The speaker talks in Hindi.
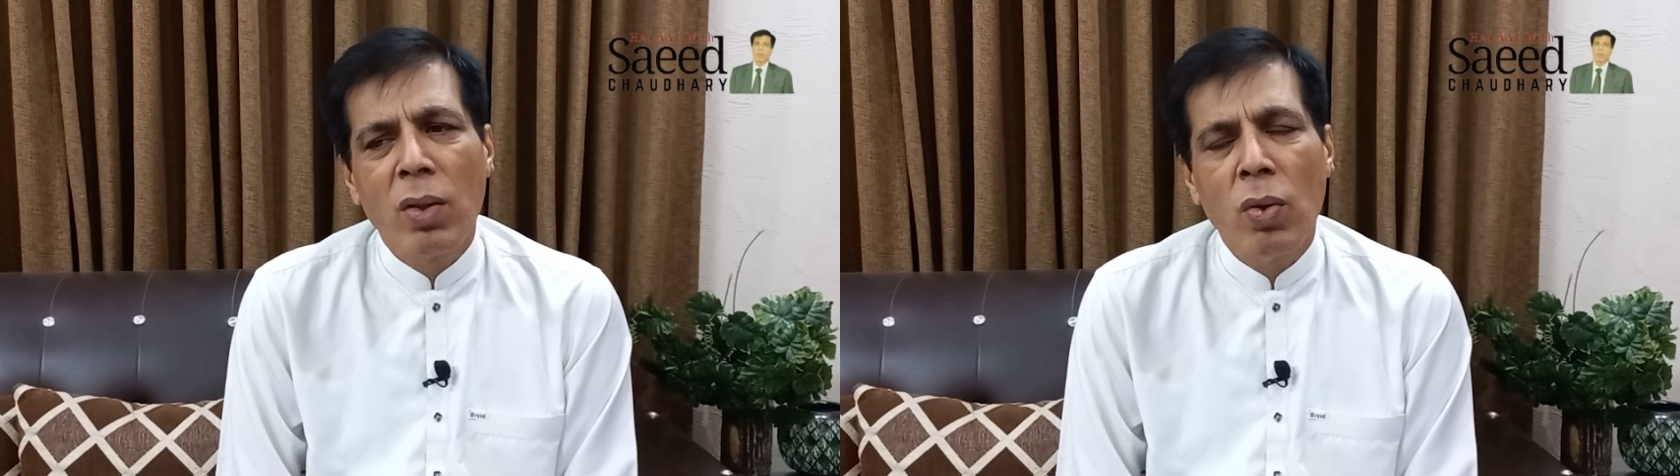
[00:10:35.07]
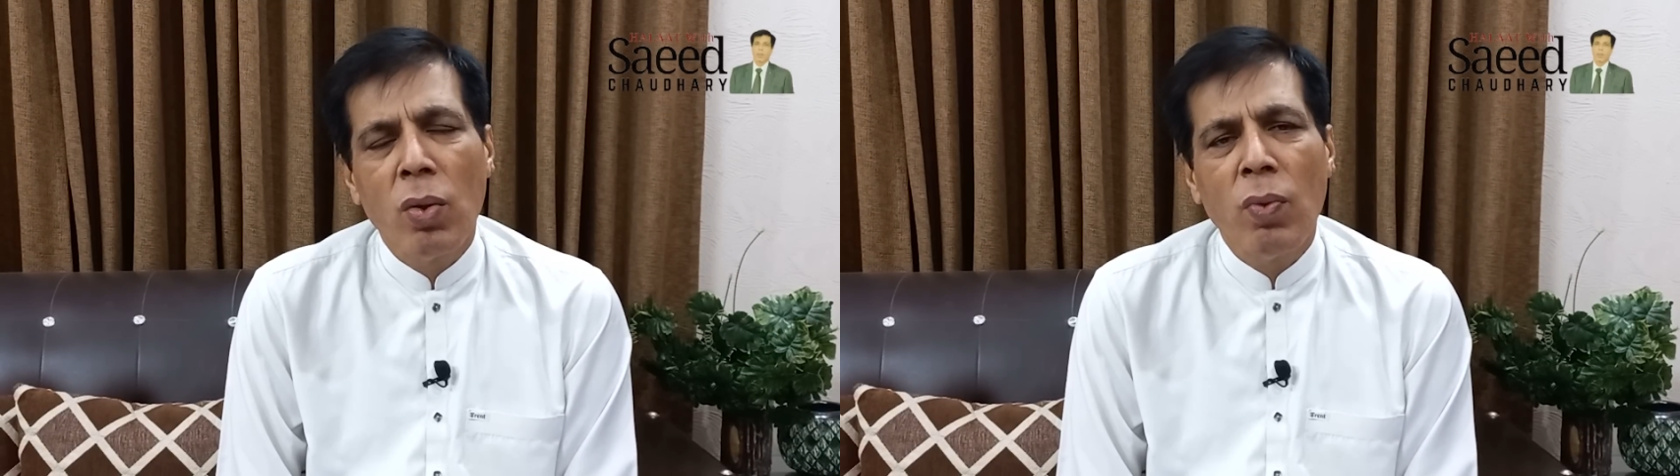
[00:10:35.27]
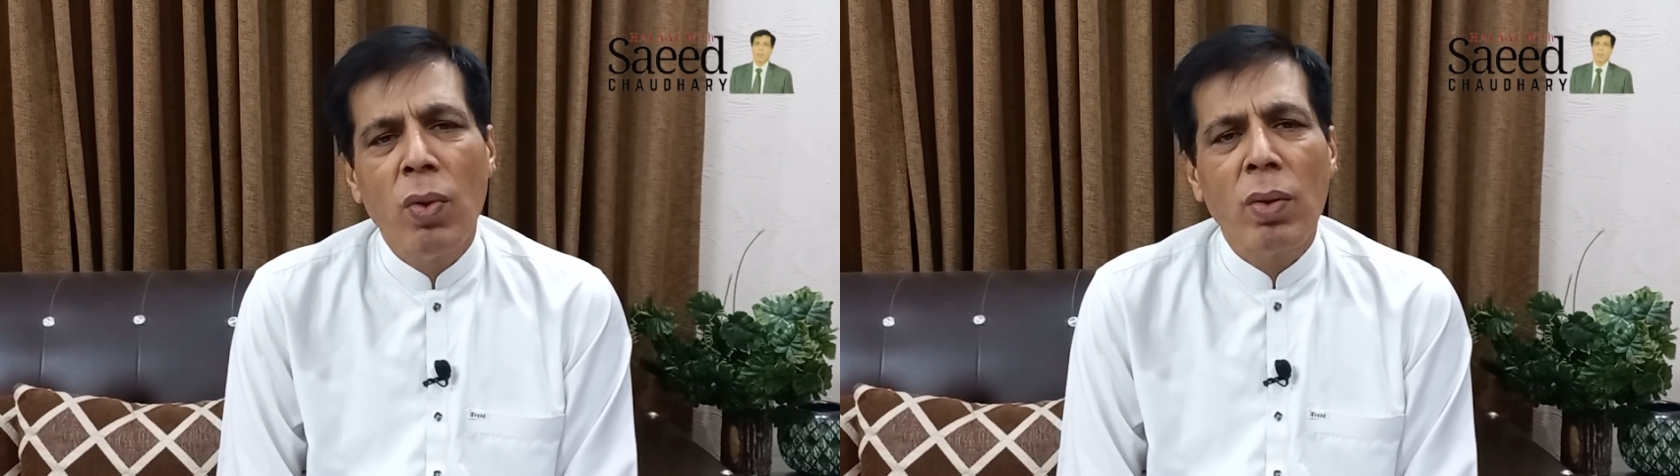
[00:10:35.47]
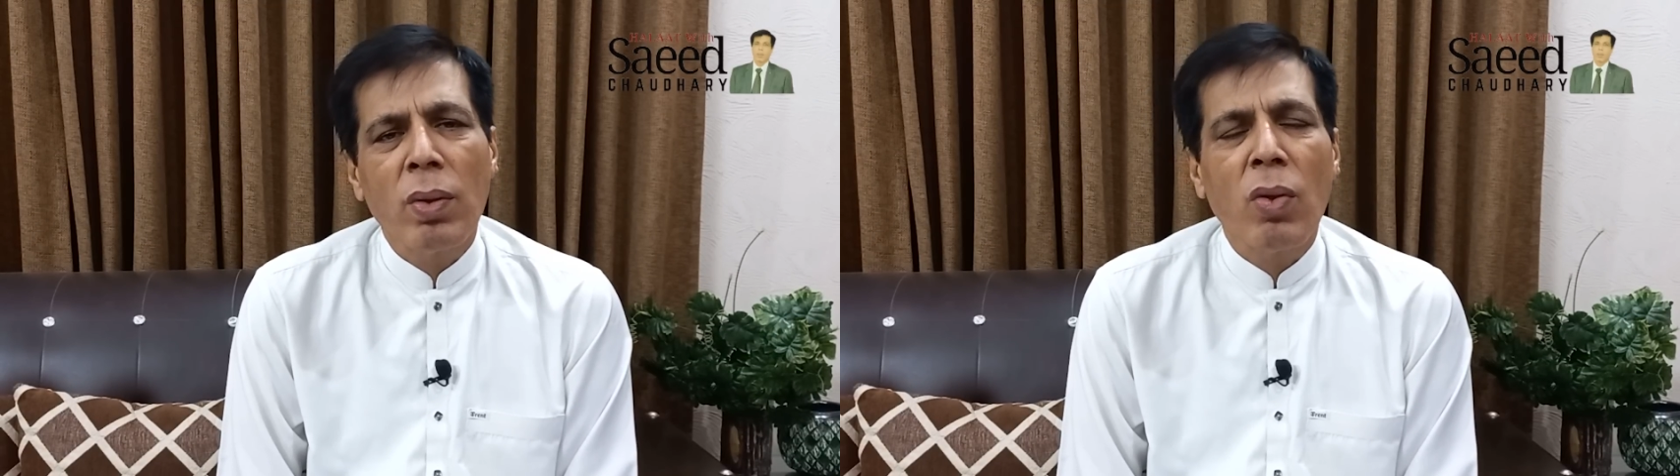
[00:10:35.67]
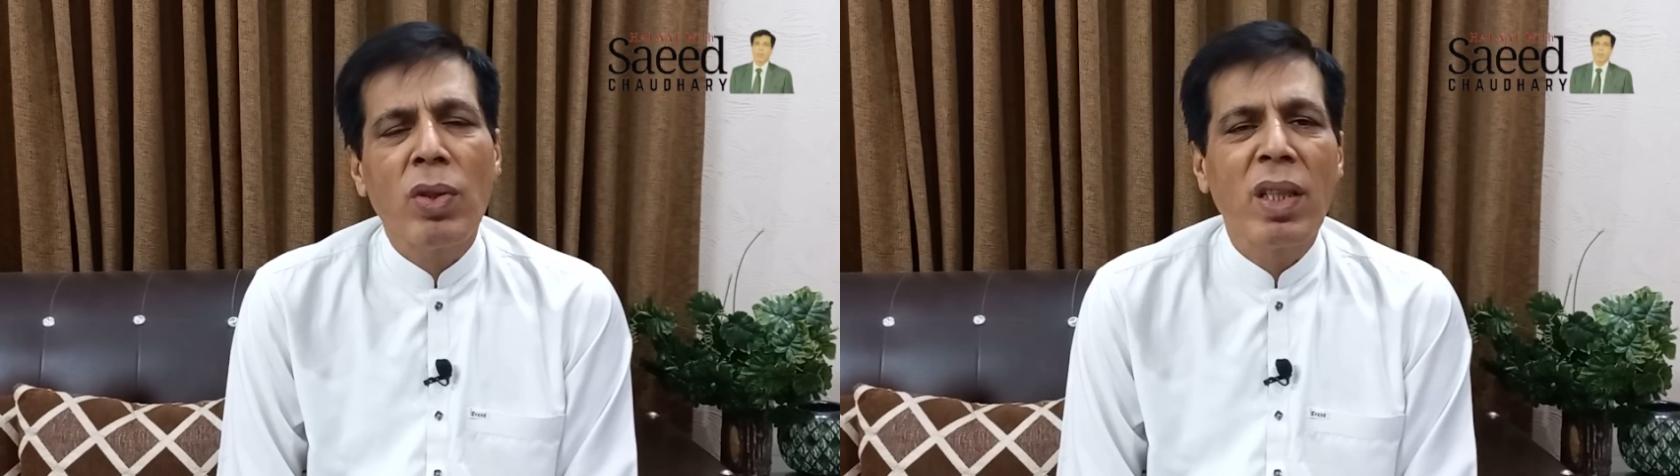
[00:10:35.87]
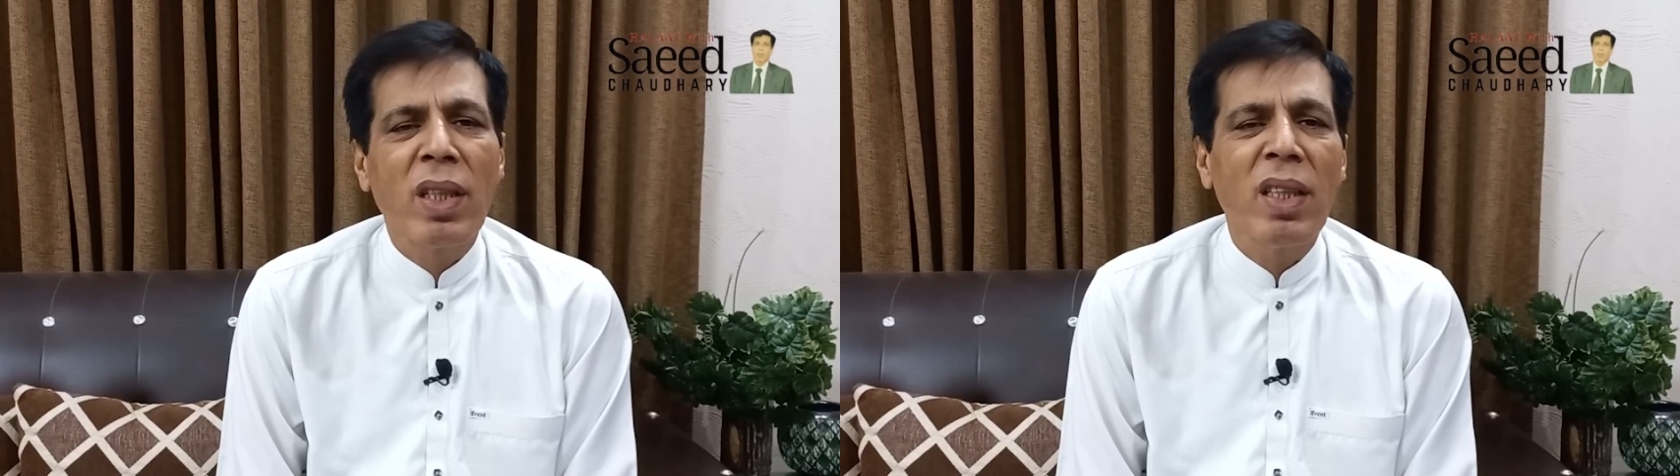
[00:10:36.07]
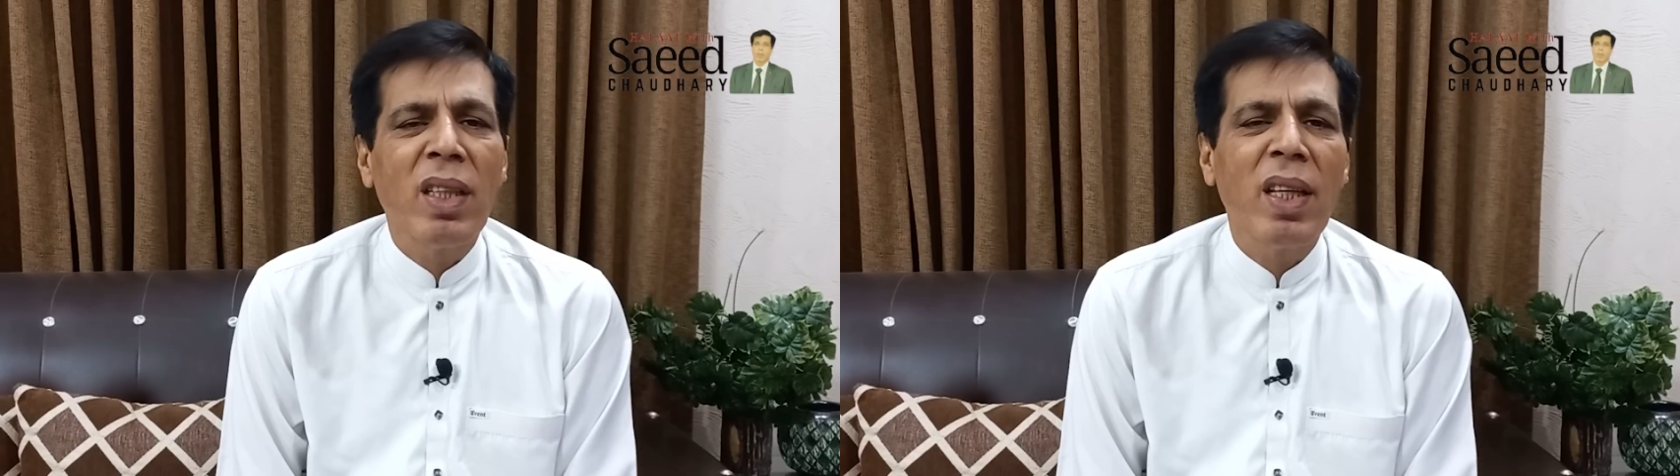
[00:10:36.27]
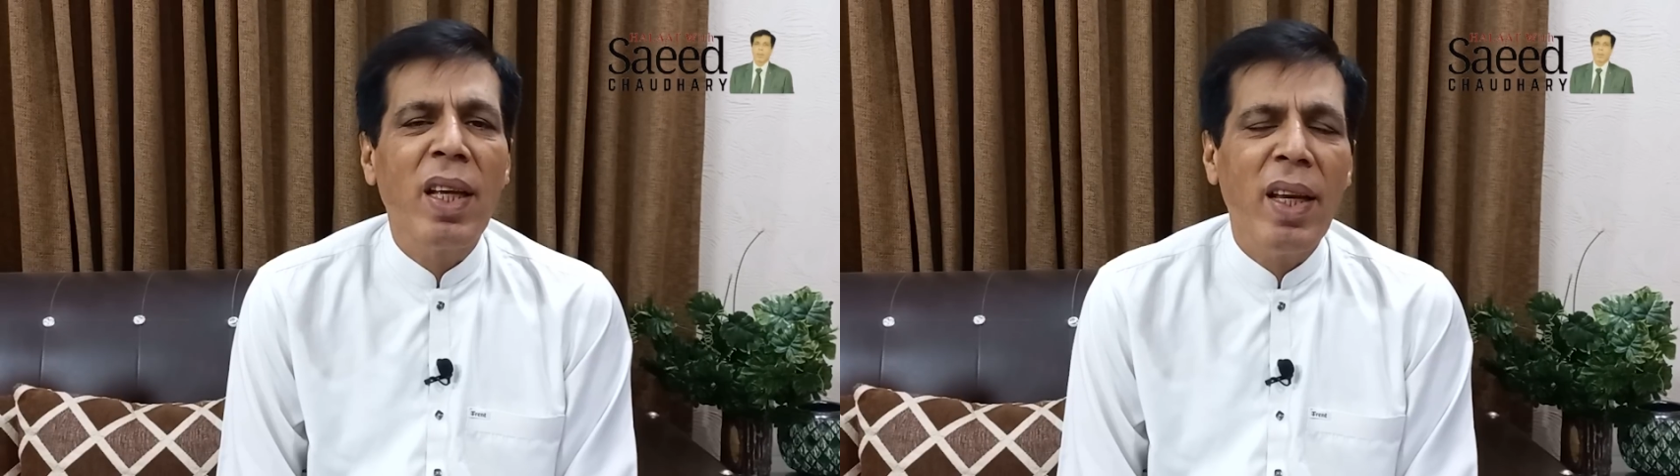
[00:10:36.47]
तो वो और सिक्सटी
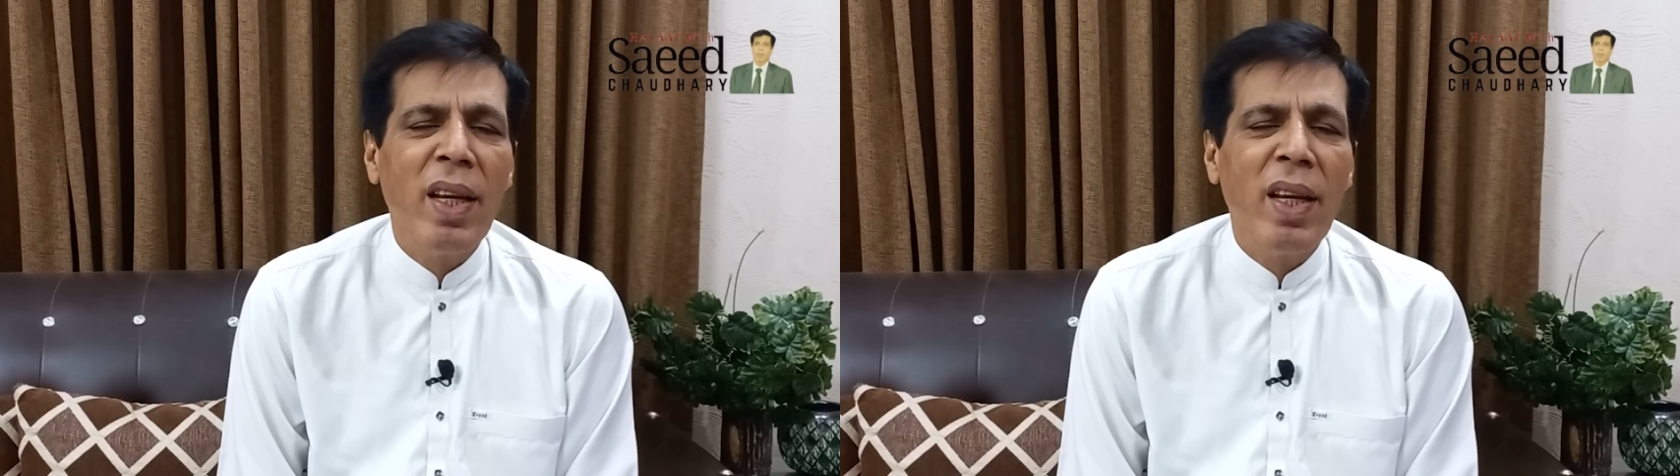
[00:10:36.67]
थ्री